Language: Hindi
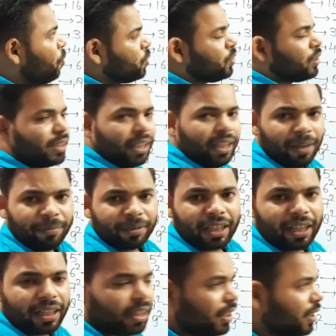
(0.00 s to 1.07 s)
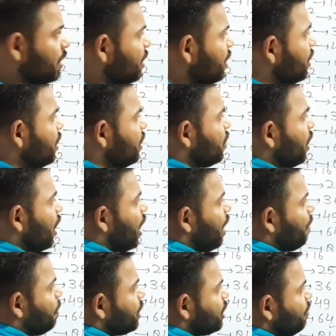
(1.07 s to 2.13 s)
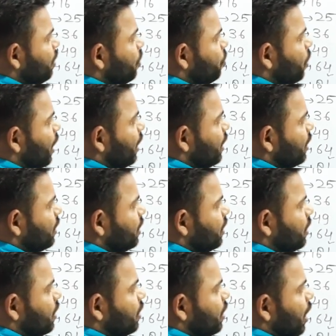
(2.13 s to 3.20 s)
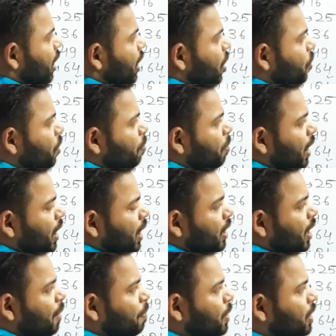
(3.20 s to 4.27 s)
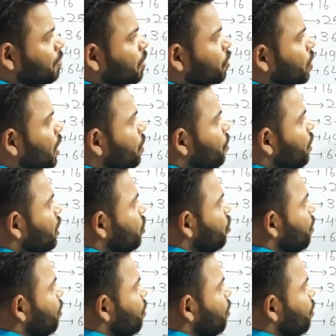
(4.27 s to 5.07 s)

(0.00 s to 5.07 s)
उससे हम क्या करेंगे आपस में गुणा कर देंगे 11 और 12 का आपस में गुणा होगा